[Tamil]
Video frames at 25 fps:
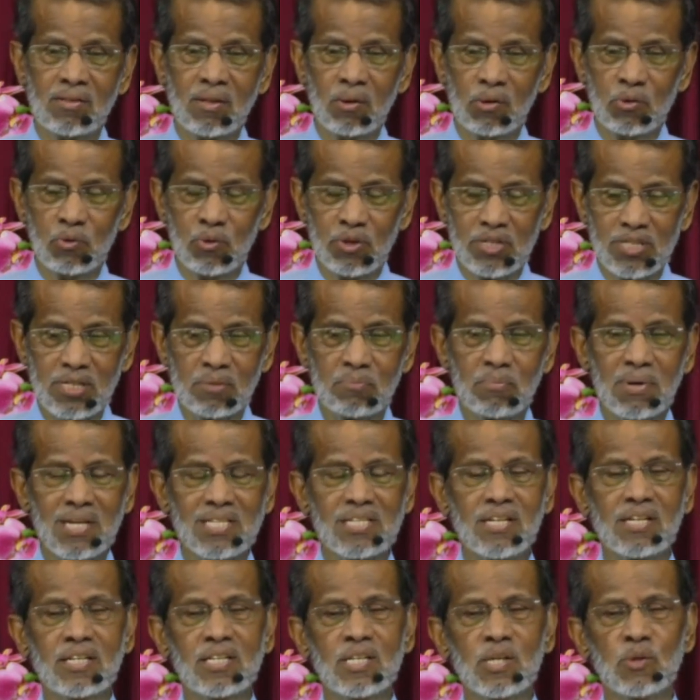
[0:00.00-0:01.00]
தன்னுடைய
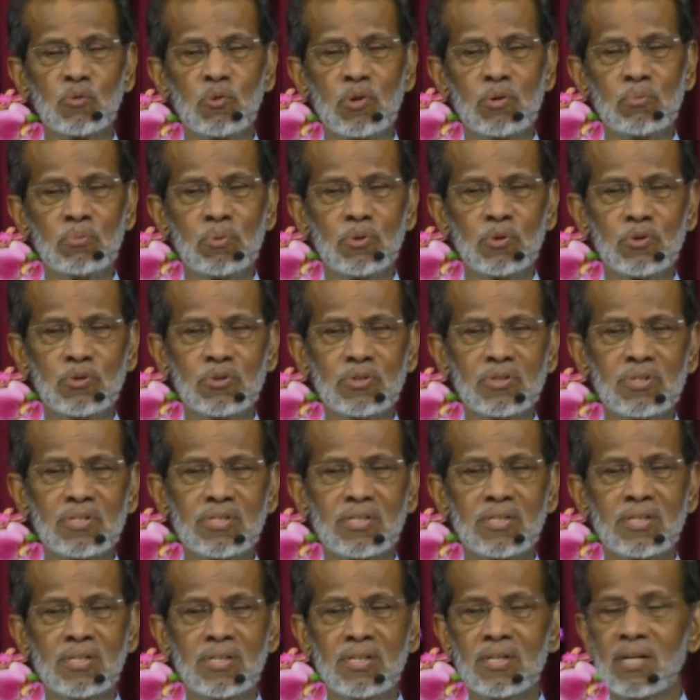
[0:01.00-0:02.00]
சிம்மாசனத்துக்கு வரும்போது
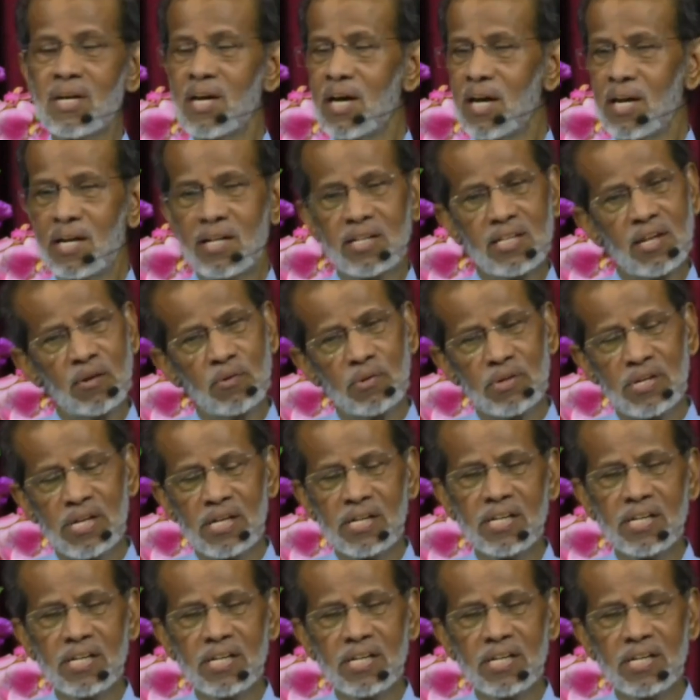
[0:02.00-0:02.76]
அல்லது அவர்